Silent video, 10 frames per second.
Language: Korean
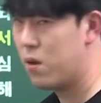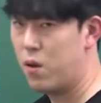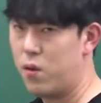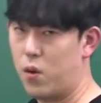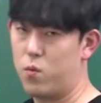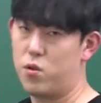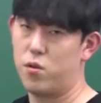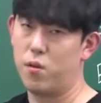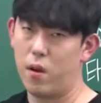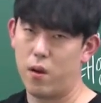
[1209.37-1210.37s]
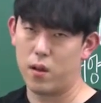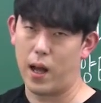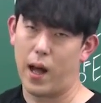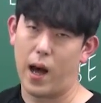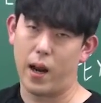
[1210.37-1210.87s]
어, 너무 쉬워요
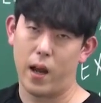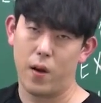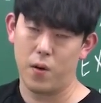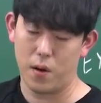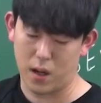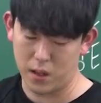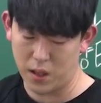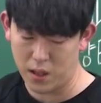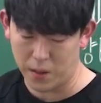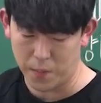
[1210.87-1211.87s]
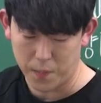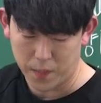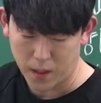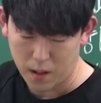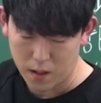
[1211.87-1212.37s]
다 알아요 아니
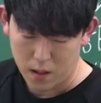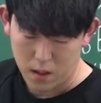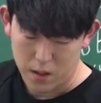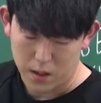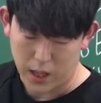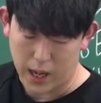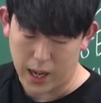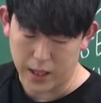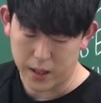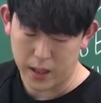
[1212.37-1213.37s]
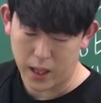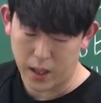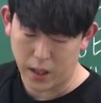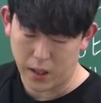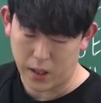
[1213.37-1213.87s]
다
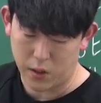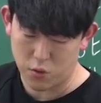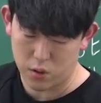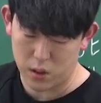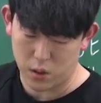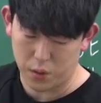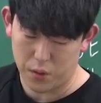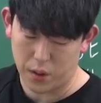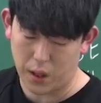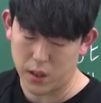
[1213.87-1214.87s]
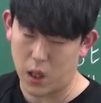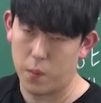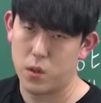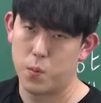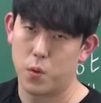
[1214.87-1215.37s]
안다의 기준을 어떻게
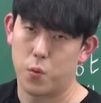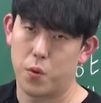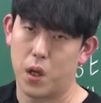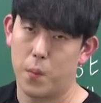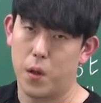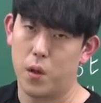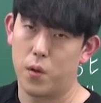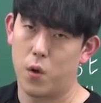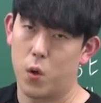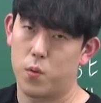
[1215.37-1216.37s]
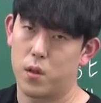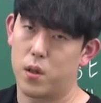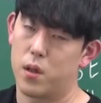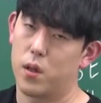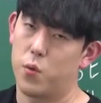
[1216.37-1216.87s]
잡으시면 좋냐면 여러분
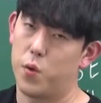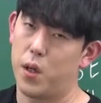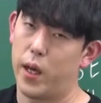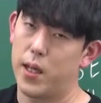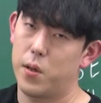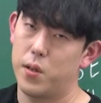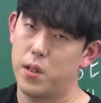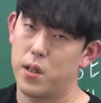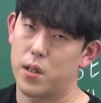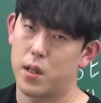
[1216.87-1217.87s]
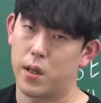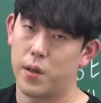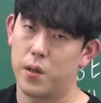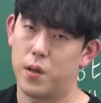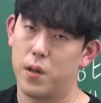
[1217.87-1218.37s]
그 뒤에 해설지
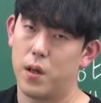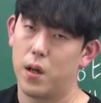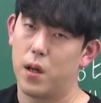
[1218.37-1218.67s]
있잖아요